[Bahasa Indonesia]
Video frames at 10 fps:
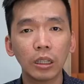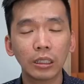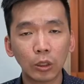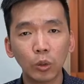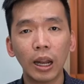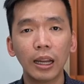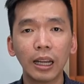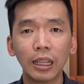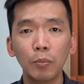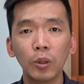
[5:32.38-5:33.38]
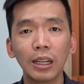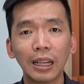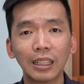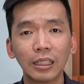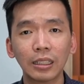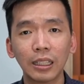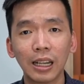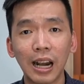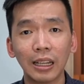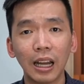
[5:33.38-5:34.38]
Satu hal lagi mungkin rasanya
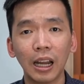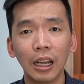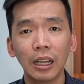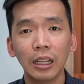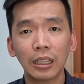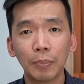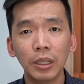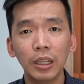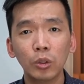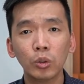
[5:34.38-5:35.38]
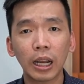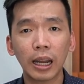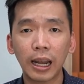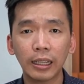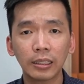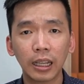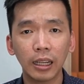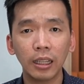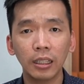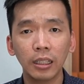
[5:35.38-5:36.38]
sederhana, tapi itu sangat aneh
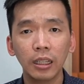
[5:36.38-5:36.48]
sekali.